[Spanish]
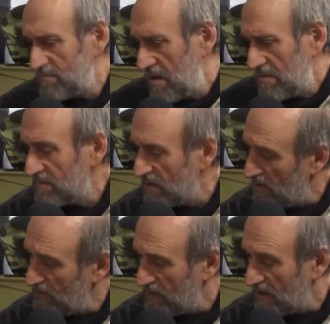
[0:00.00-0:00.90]
Bueno, yo
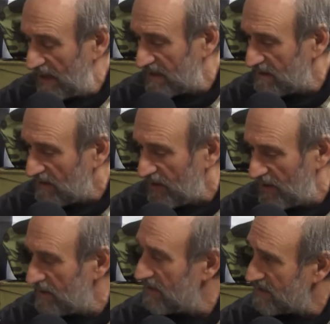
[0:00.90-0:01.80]
veo que la
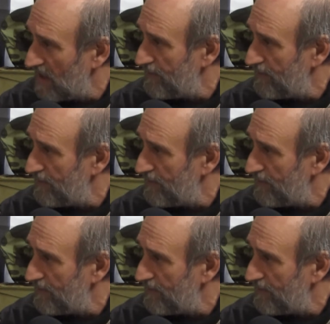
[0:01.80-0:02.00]
situación está